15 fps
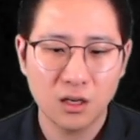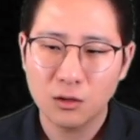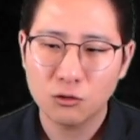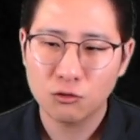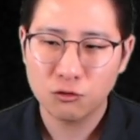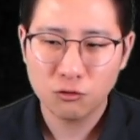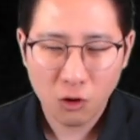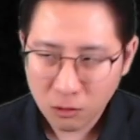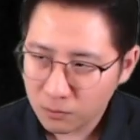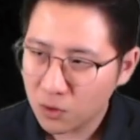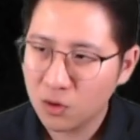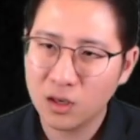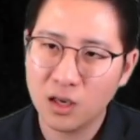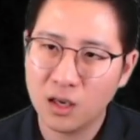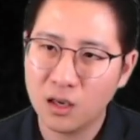수억
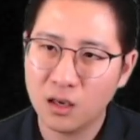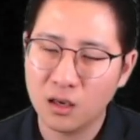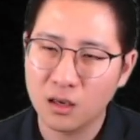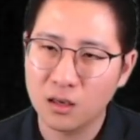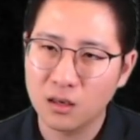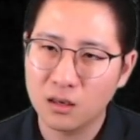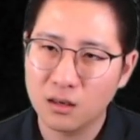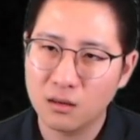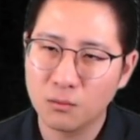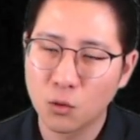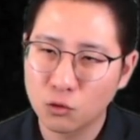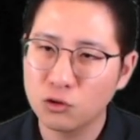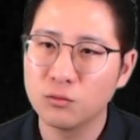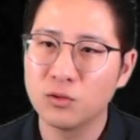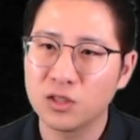명의
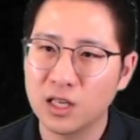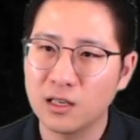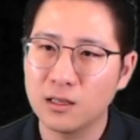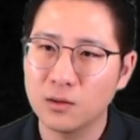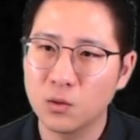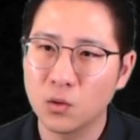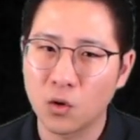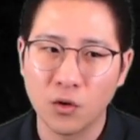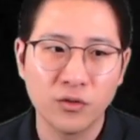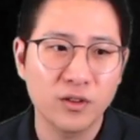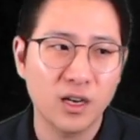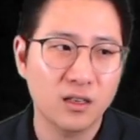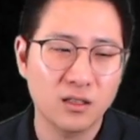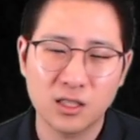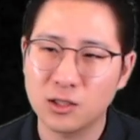목숨을 살리고
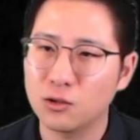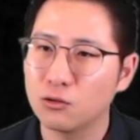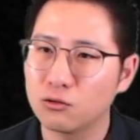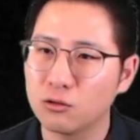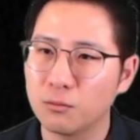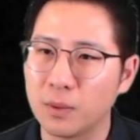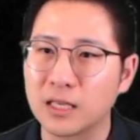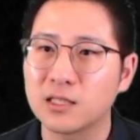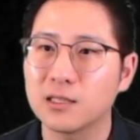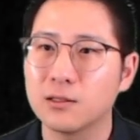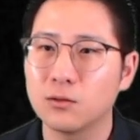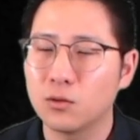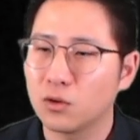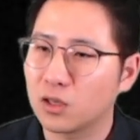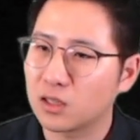건강을 지켜주는
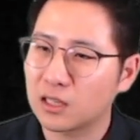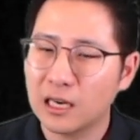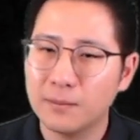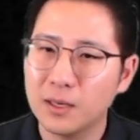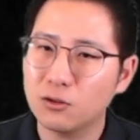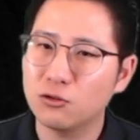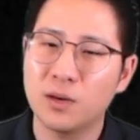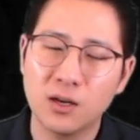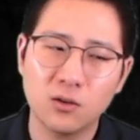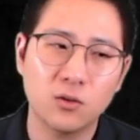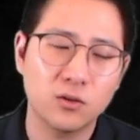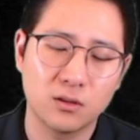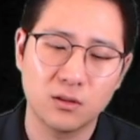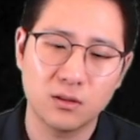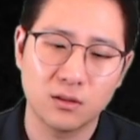백신으로 이렇게 탈바꿈한
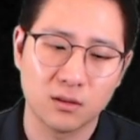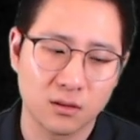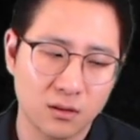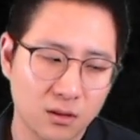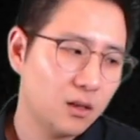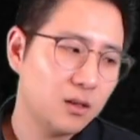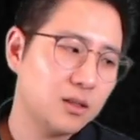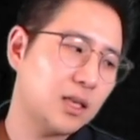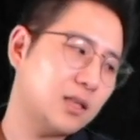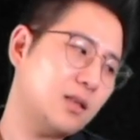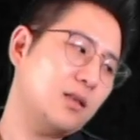거는 사실